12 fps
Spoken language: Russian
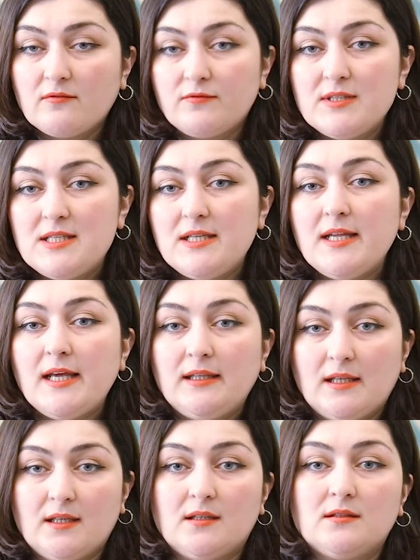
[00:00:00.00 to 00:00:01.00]

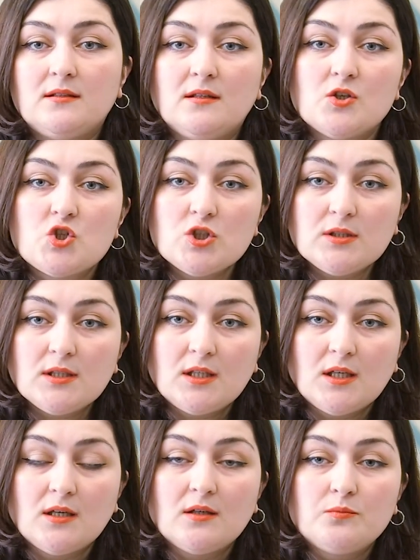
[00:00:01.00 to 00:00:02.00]
выделения э,
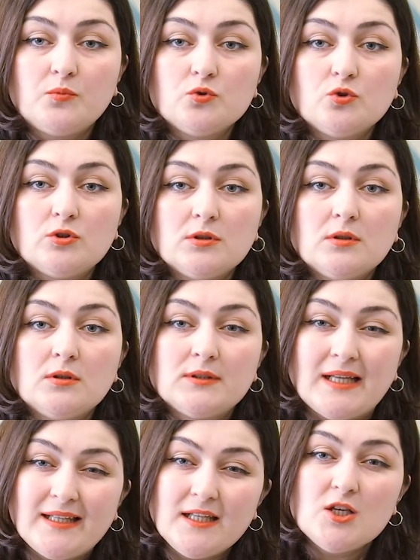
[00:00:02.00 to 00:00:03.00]
жидкие будут э,
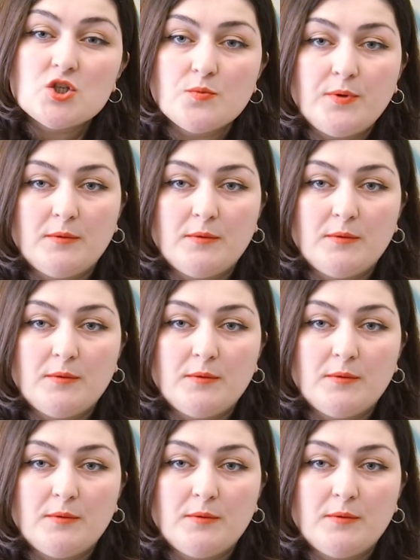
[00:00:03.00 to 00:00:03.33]
такие же